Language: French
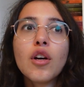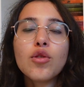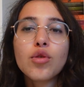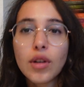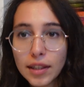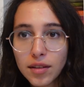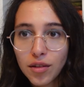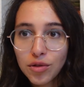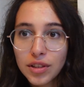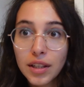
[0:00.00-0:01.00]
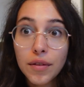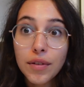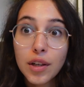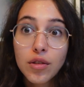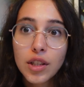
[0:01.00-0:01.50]
sur les stands, ce qui
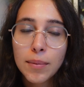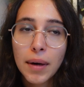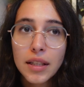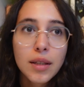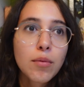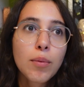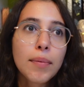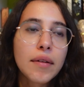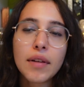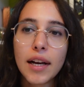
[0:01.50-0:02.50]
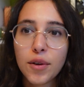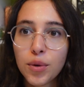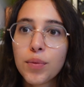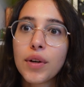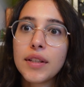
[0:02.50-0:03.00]
fait que j'ai pratiquement pas fait la
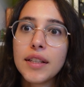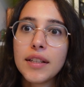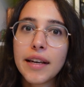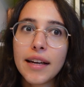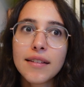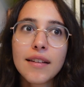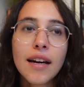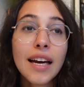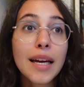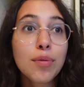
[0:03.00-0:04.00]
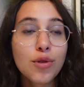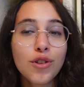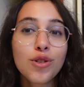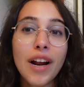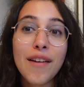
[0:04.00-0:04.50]
queue pour les dédicaces. Et
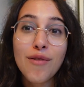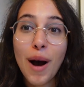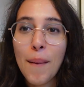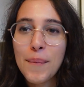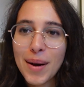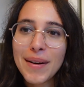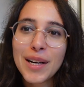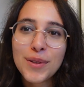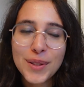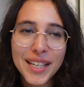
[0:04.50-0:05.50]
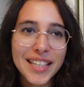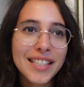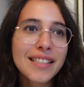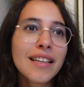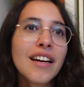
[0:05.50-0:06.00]
pourtant, je suis allée voir pas mal
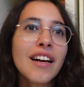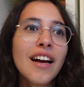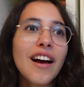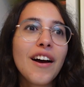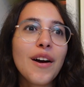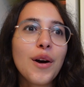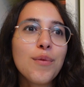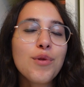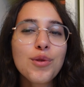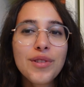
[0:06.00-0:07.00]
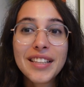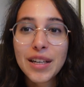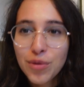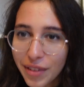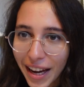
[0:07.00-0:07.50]
d'autrices. Euh, beaucoup de
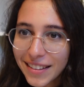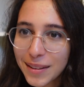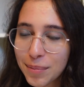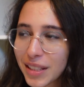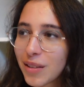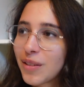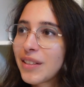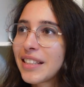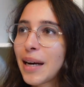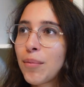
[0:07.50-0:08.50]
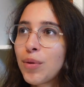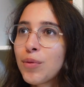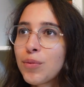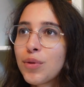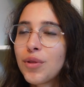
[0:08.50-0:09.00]
découvertes parce que c'était un peu
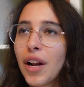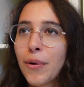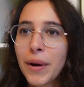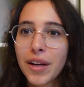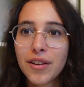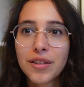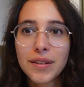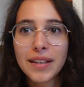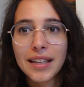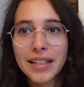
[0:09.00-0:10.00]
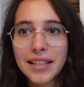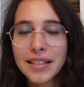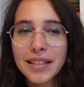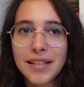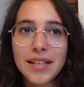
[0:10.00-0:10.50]
mon but de la Wicon de cette année,
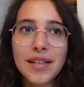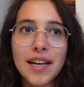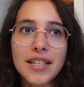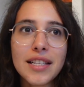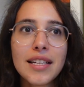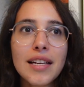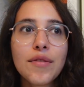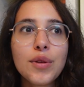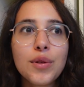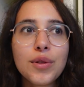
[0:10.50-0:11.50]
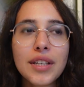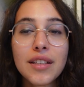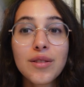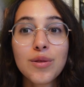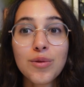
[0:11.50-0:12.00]
c'était d'acheter des livres
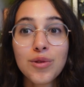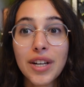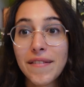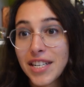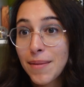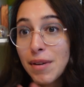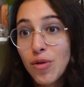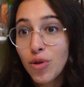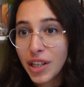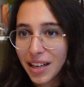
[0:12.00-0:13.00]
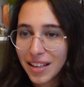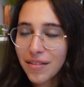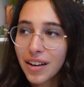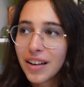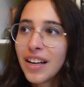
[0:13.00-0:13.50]
d'autrices dont j'avais jamais lu aucun
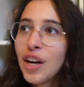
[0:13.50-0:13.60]
livre.